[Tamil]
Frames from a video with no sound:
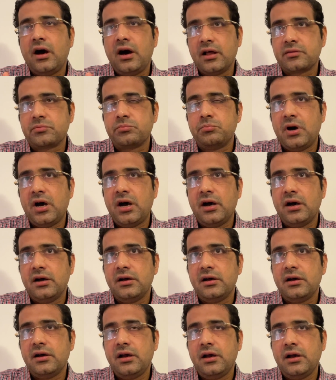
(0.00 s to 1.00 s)
ஆத்மா
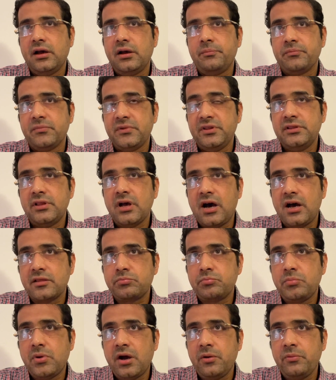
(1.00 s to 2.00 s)
இந்த
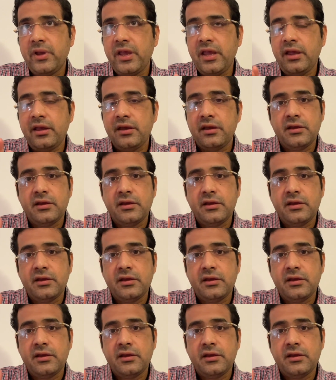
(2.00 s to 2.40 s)
ஆத்மாவே